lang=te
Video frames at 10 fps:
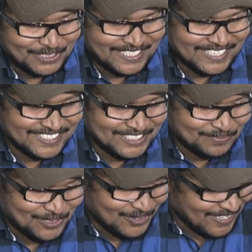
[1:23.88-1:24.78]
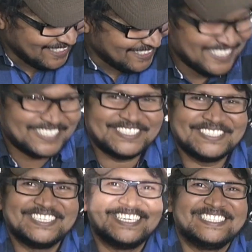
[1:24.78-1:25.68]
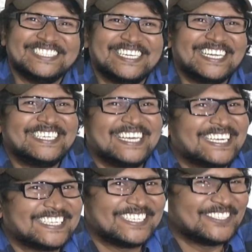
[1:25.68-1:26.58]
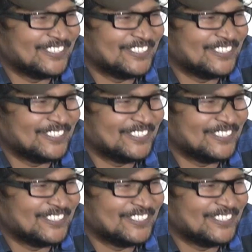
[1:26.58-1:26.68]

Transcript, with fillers: ముఖ్యంగా చెప్పుకోవాలంటే ది గ్రేట్ డైరెక్టర్